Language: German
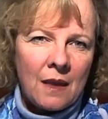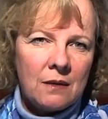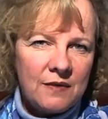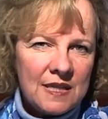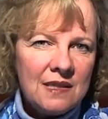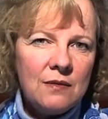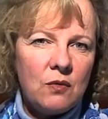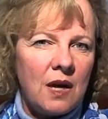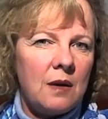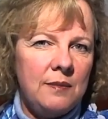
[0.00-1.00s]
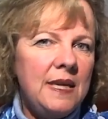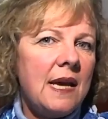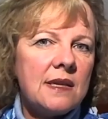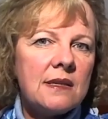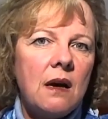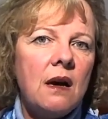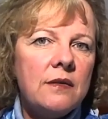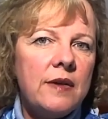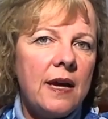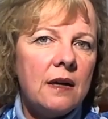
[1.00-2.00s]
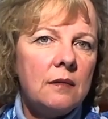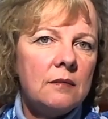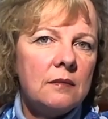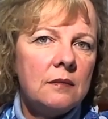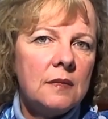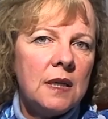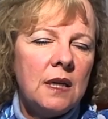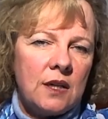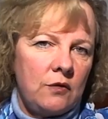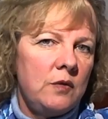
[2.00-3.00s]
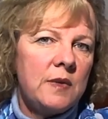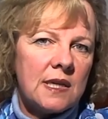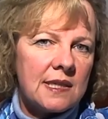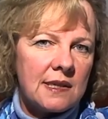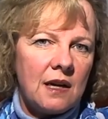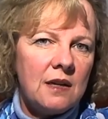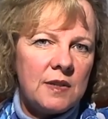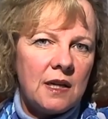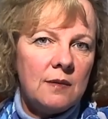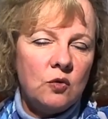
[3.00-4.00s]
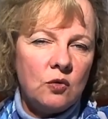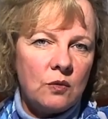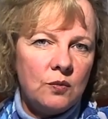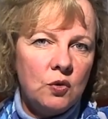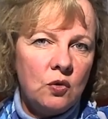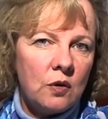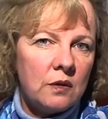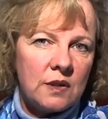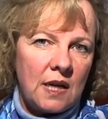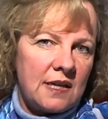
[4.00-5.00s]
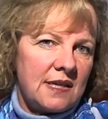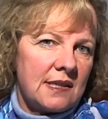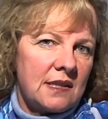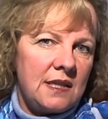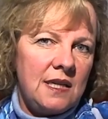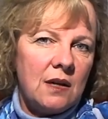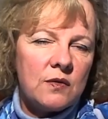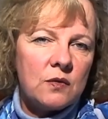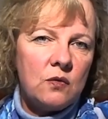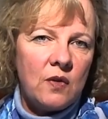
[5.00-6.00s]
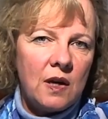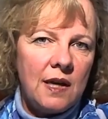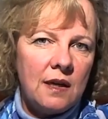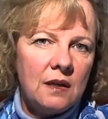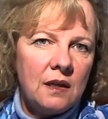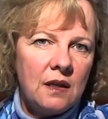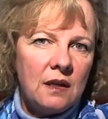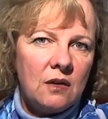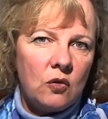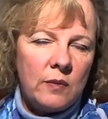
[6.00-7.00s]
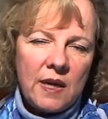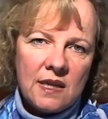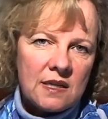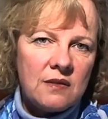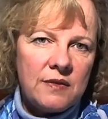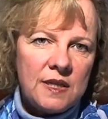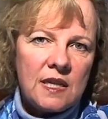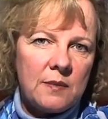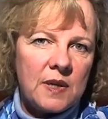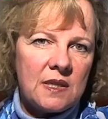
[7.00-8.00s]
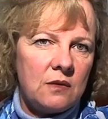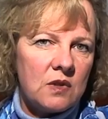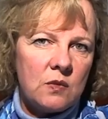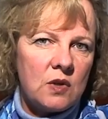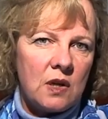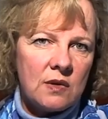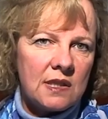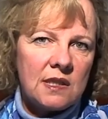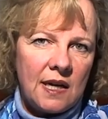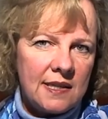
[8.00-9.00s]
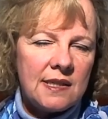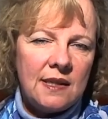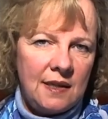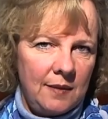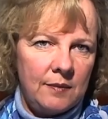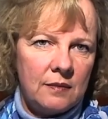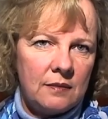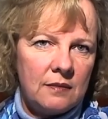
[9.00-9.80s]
Und wissen Sie, wonach mir jetzt gerade wäre? Ich würde mich jetzt gerne mit einem guten Buch und einer Tasse Tee aufs Sofa legen und meine erste Winterdepression 2013 nehmen.